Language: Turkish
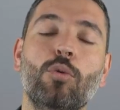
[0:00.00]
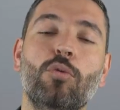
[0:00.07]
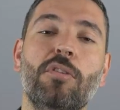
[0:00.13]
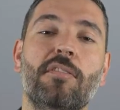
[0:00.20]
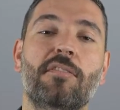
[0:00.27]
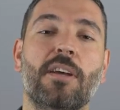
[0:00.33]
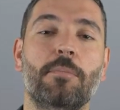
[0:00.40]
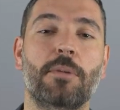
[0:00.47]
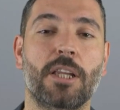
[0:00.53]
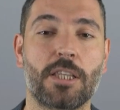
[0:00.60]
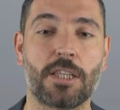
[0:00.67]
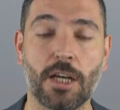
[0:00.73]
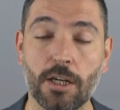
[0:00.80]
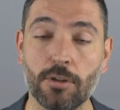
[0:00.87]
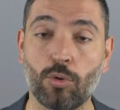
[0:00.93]
Rus sistemleri
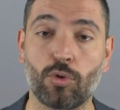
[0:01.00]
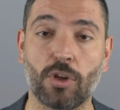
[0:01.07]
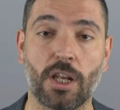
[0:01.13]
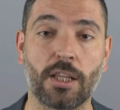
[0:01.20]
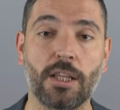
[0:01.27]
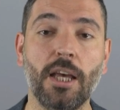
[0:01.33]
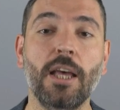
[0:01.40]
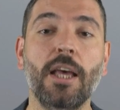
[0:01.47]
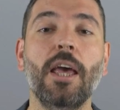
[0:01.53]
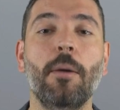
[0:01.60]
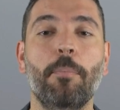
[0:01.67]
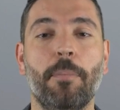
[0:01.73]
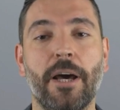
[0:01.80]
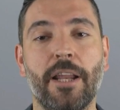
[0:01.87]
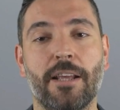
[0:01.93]
kağıt üzerinde
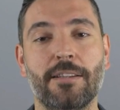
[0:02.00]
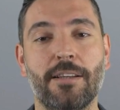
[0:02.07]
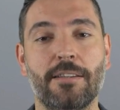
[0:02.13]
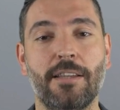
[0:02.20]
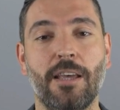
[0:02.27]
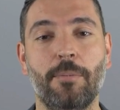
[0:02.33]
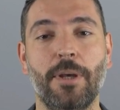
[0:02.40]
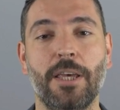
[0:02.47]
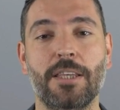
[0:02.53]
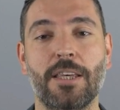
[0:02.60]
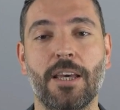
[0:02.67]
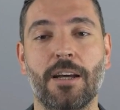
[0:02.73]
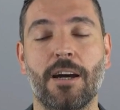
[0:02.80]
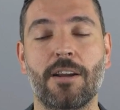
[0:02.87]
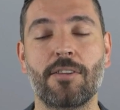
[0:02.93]
hep Bayraktar
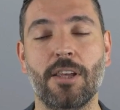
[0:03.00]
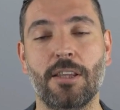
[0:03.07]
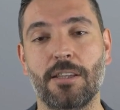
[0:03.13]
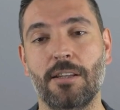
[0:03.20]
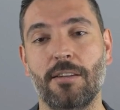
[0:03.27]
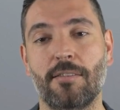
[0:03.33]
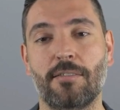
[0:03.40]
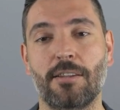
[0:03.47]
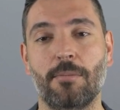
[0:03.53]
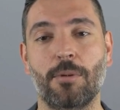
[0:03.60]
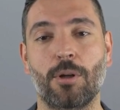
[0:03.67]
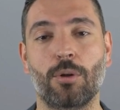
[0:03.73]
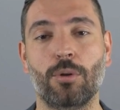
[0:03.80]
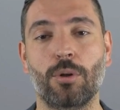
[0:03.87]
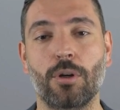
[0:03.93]
TB2'ye karşı etkili
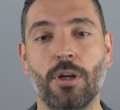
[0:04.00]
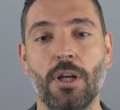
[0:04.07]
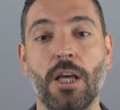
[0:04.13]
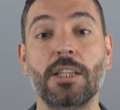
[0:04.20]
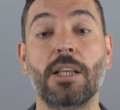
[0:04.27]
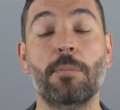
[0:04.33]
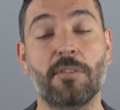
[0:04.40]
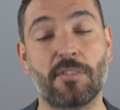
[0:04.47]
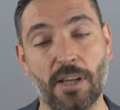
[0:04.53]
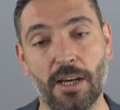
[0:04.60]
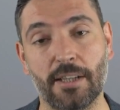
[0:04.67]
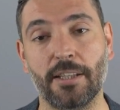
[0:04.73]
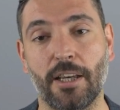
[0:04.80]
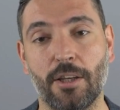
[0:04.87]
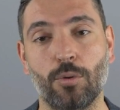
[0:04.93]
sistemler oluyor. Tabi
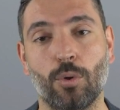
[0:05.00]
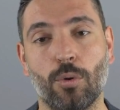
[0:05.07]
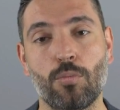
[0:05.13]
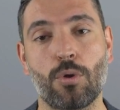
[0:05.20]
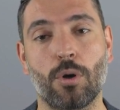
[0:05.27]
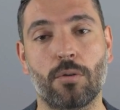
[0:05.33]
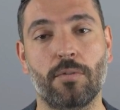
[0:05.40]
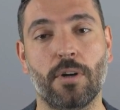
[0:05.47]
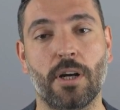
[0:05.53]
sahadaki durum çok